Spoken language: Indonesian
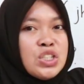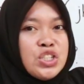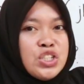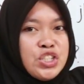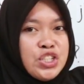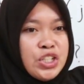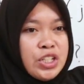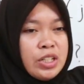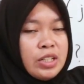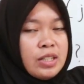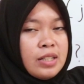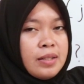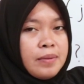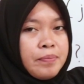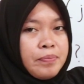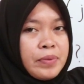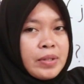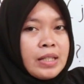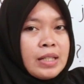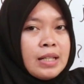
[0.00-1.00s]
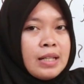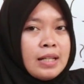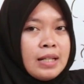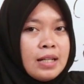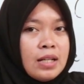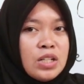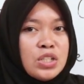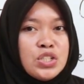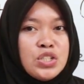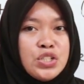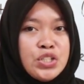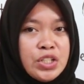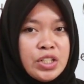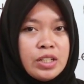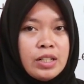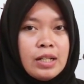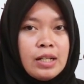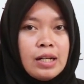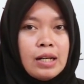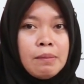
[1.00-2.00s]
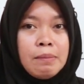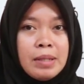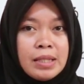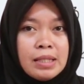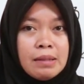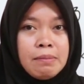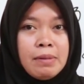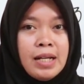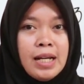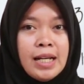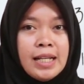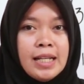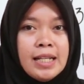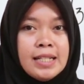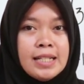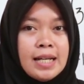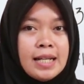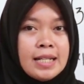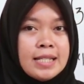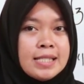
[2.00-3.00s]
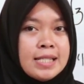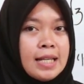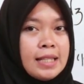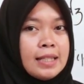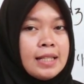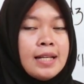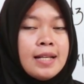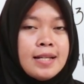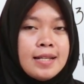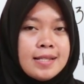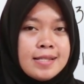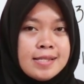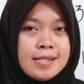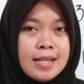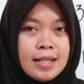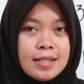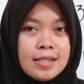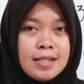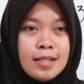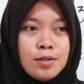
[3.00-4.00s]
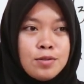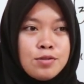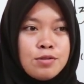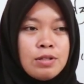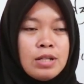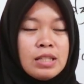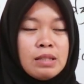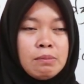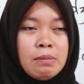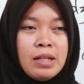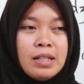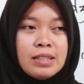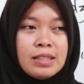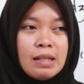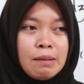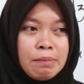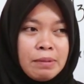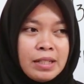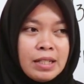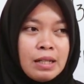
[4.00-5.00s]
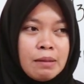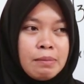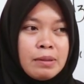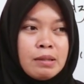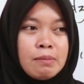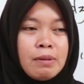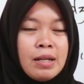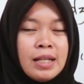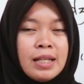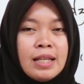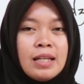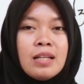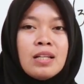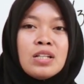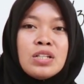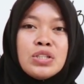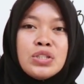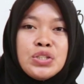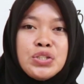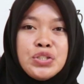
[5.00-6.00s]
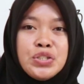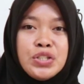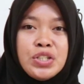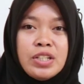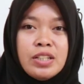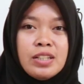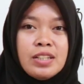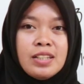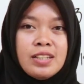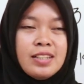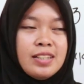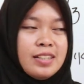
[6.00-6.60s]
z, z lebih tebal lagi dari z. Z itu sudah tebal, tapi ini lebih tebal lagi. z,